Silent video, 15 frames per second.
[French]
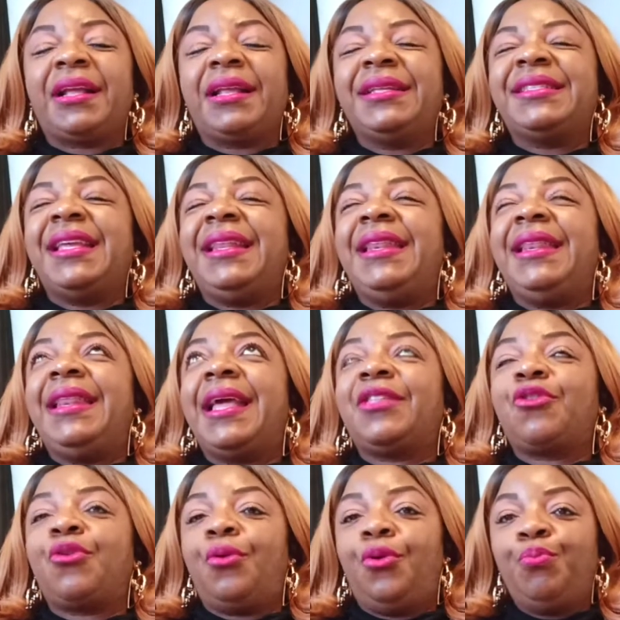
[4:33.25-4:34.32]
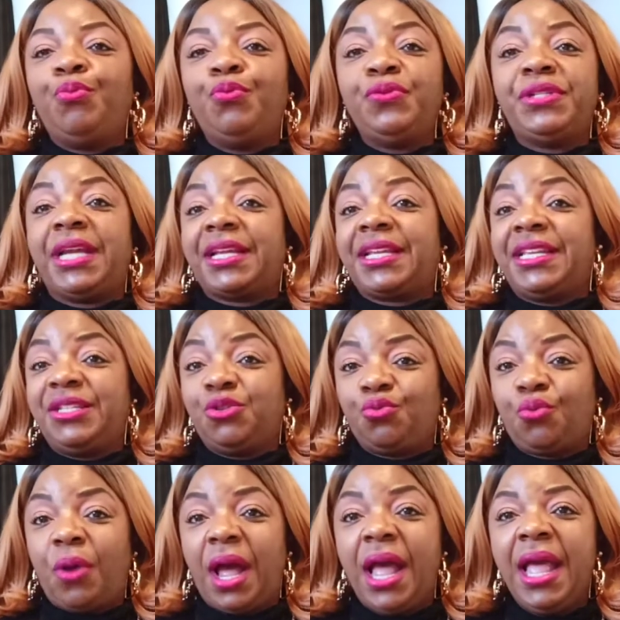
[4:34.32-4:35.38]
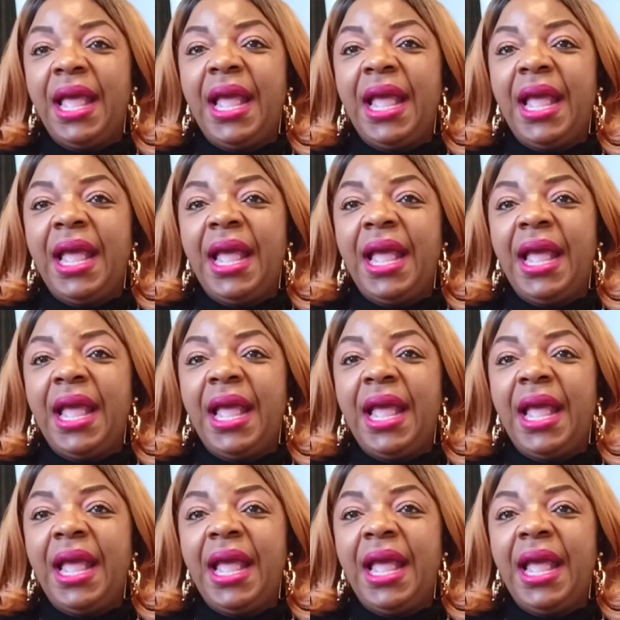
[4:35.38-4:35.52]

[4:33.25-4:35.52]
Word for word: c'est l'être le plus cher qui soit.